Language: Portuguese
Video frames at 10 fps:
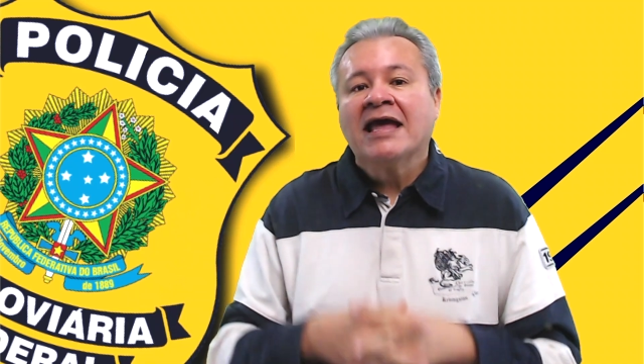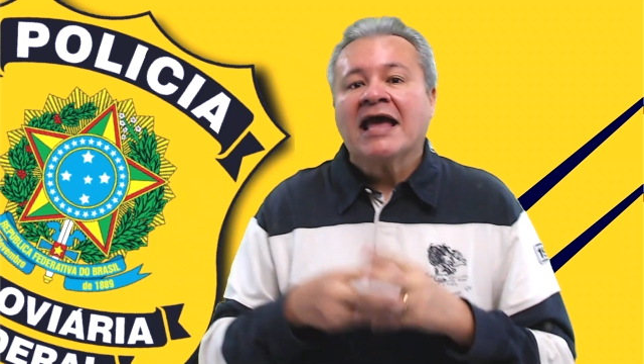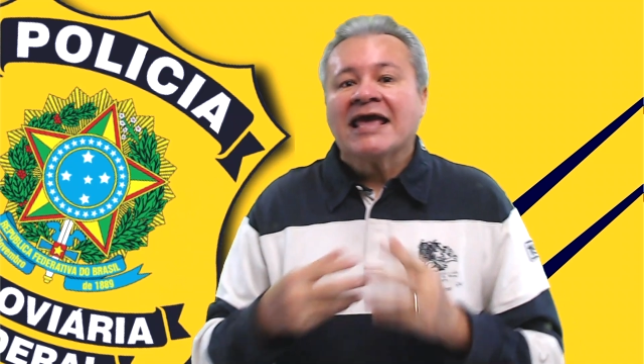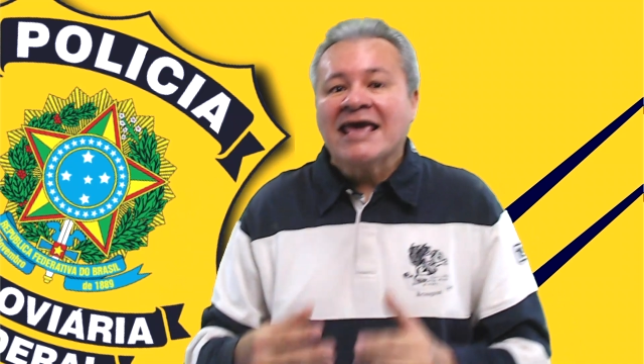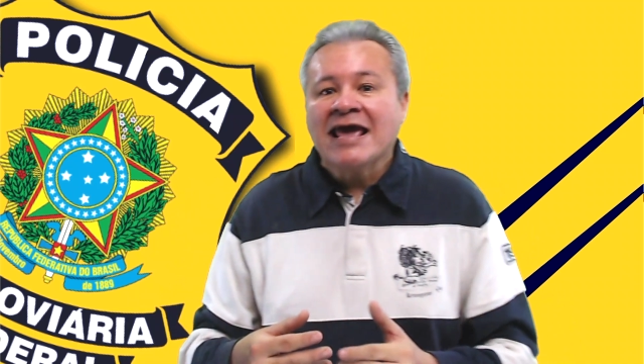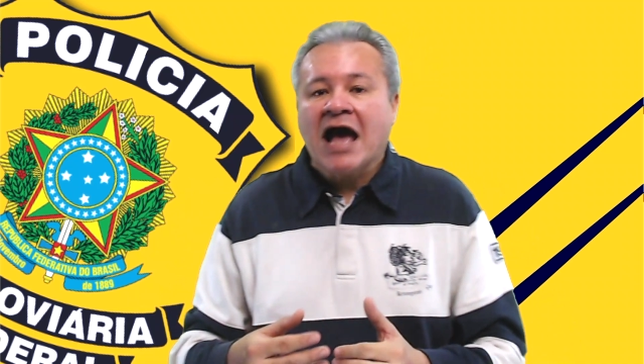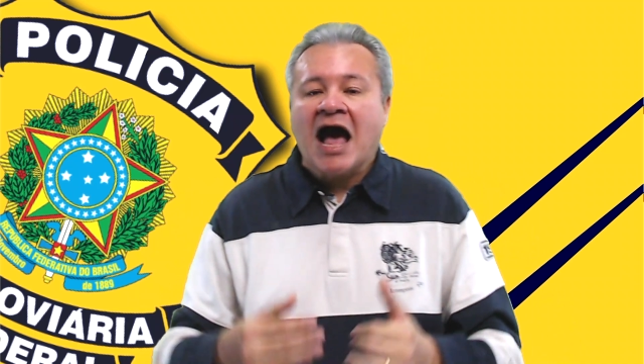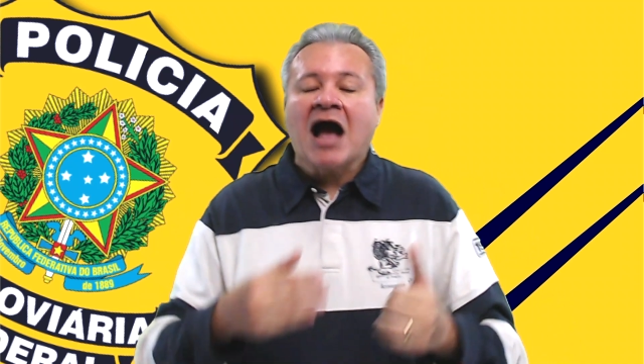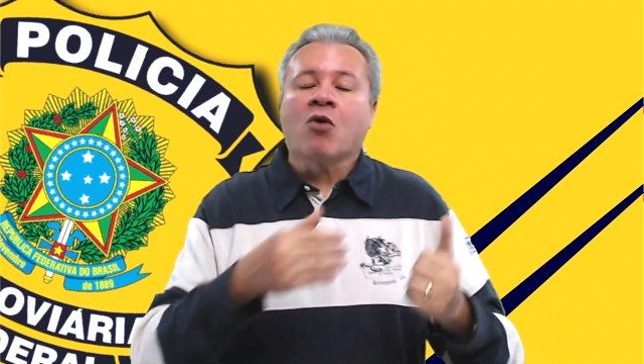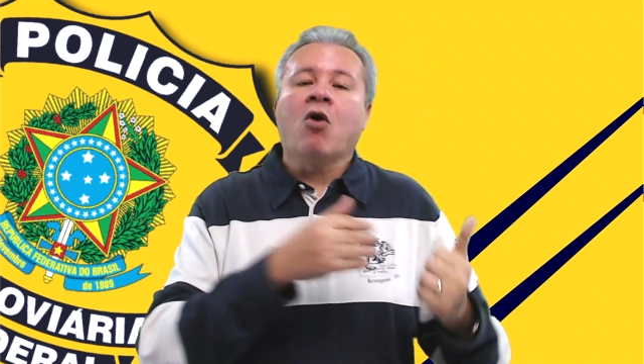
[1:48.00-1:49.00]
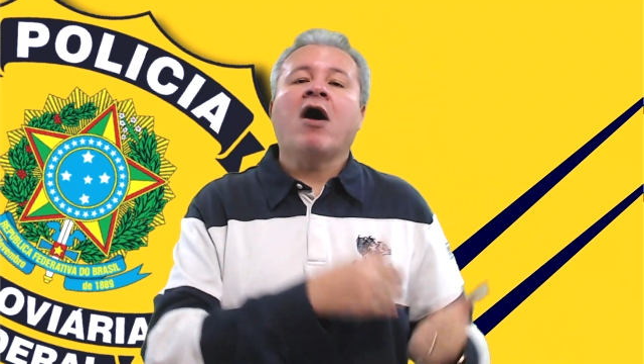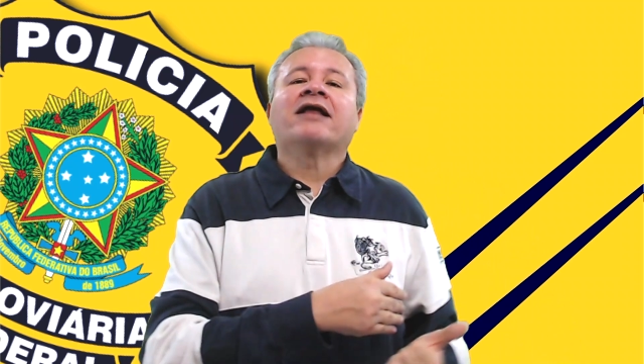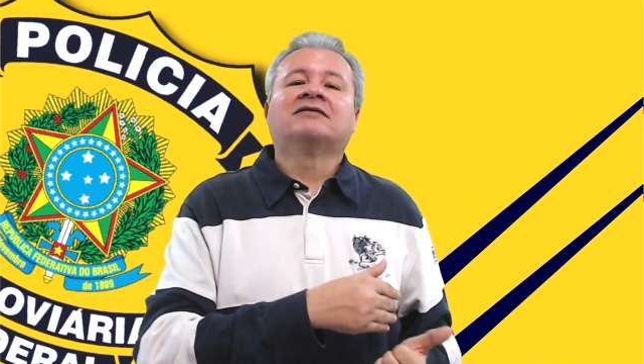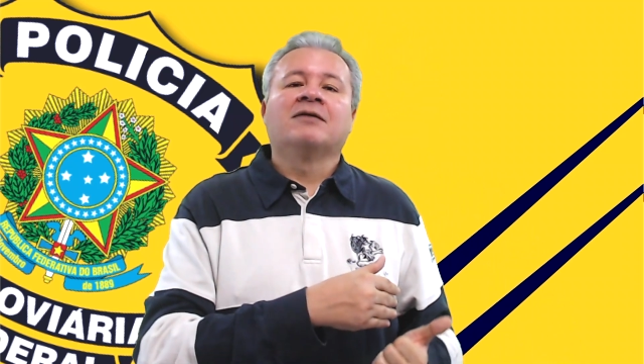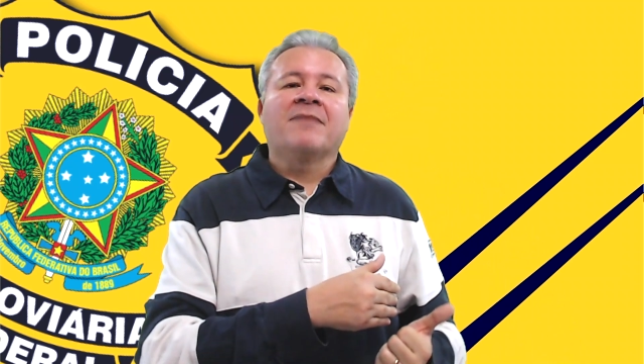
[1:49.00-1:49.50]
E agora
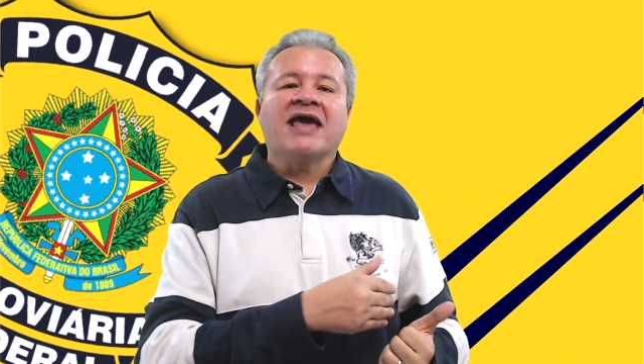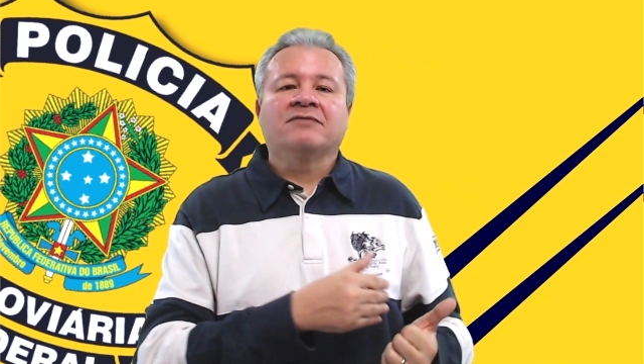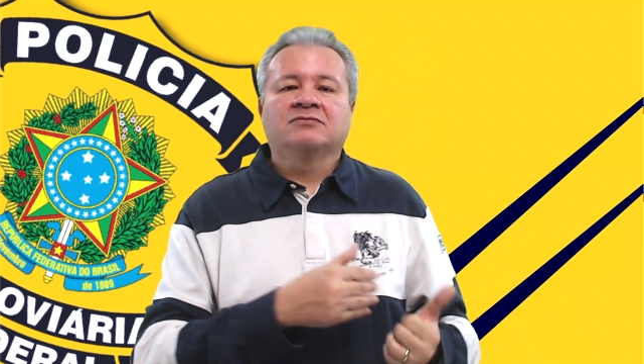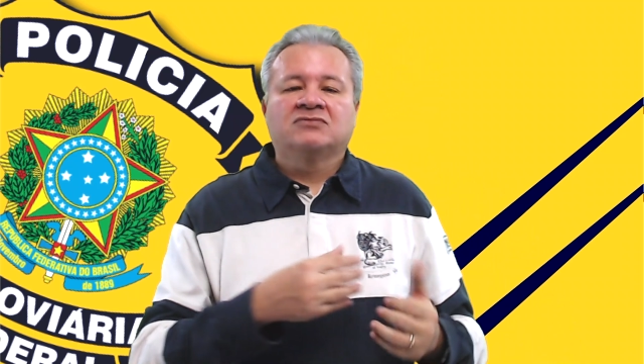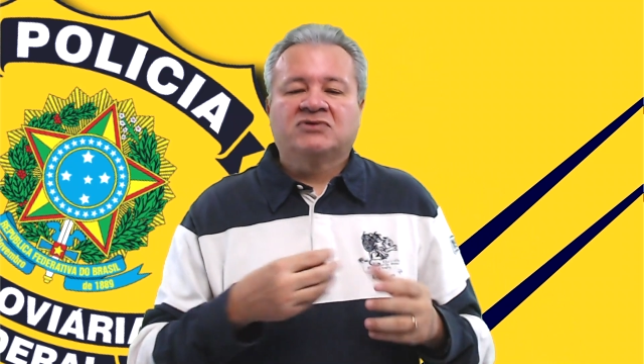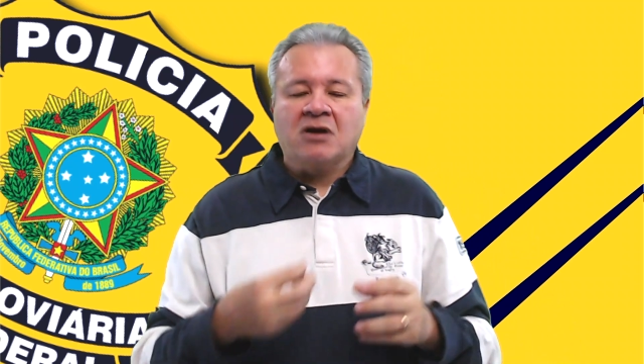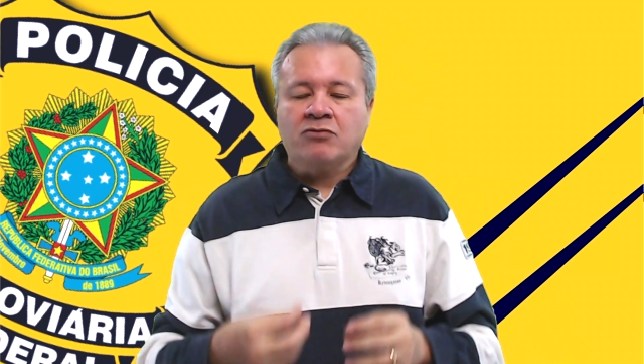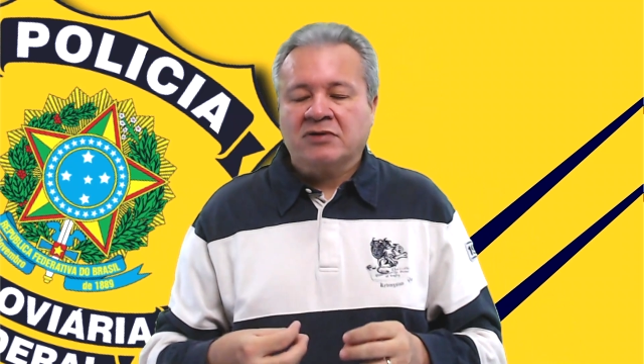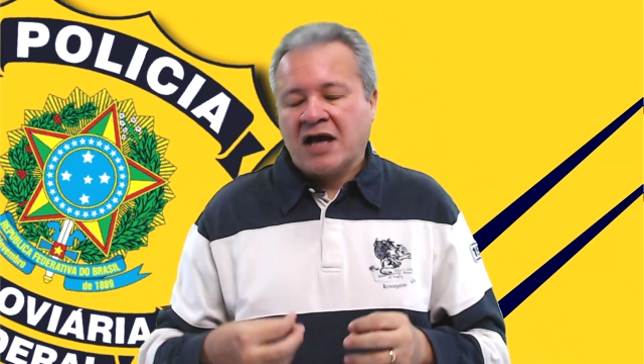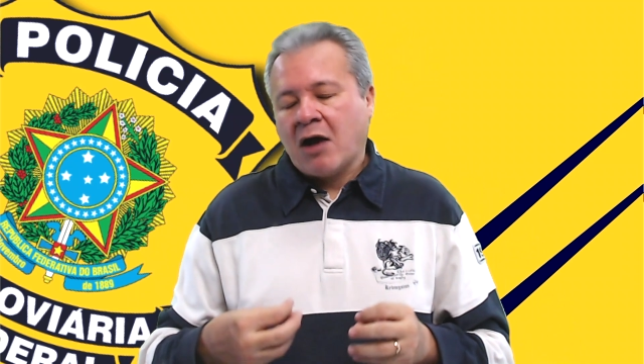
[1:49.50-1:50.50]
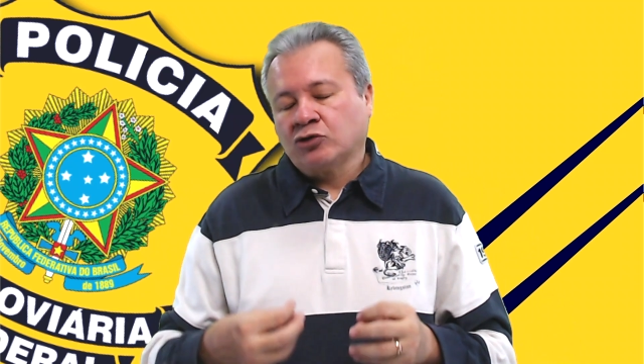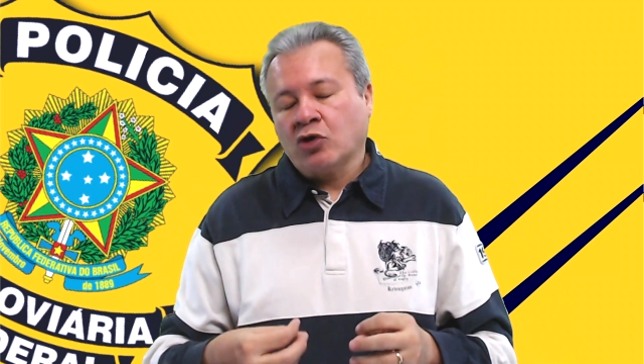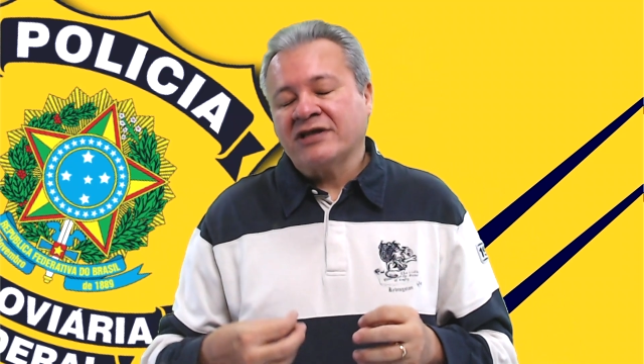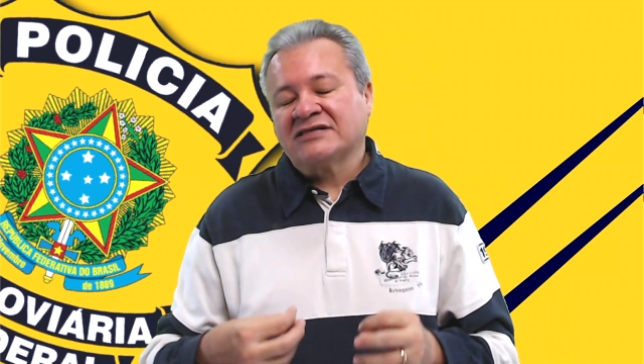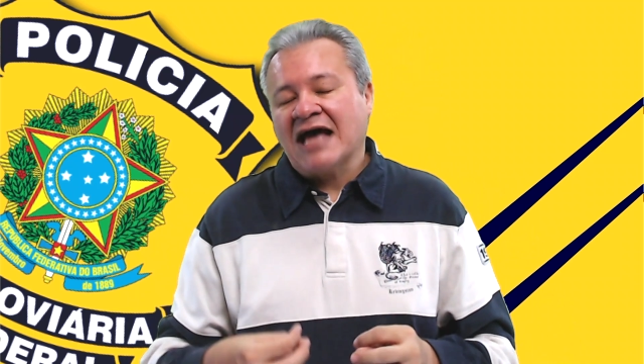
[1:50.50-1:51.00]
também estão
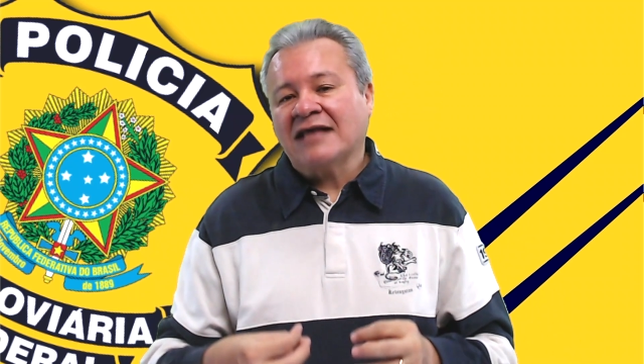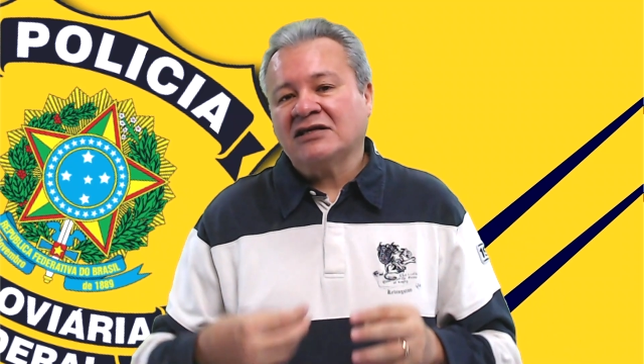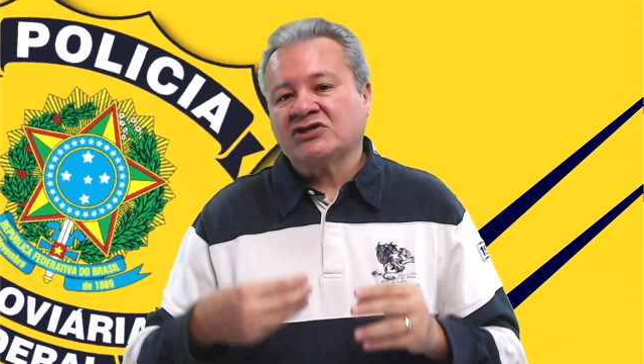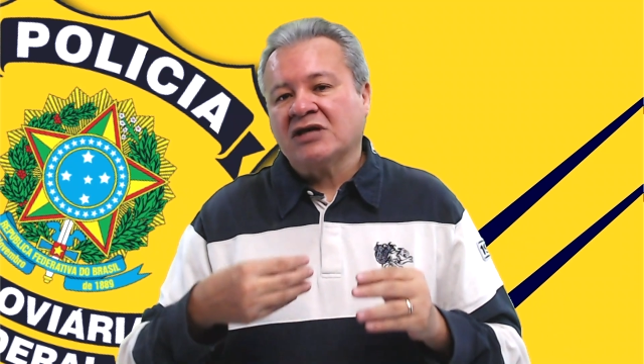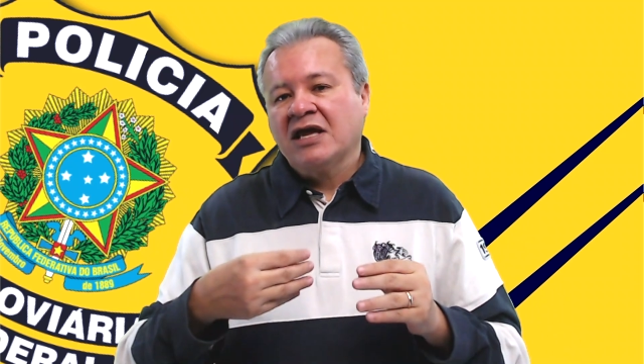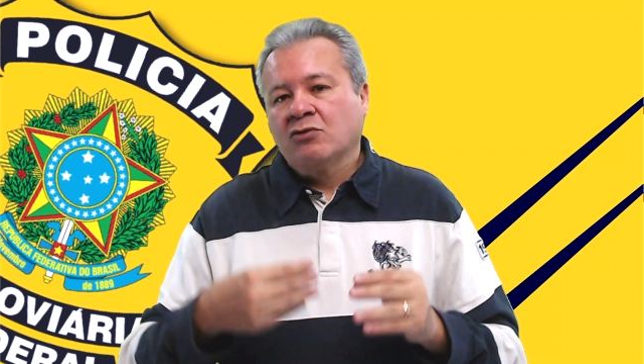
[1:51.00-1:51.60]
autorizadas,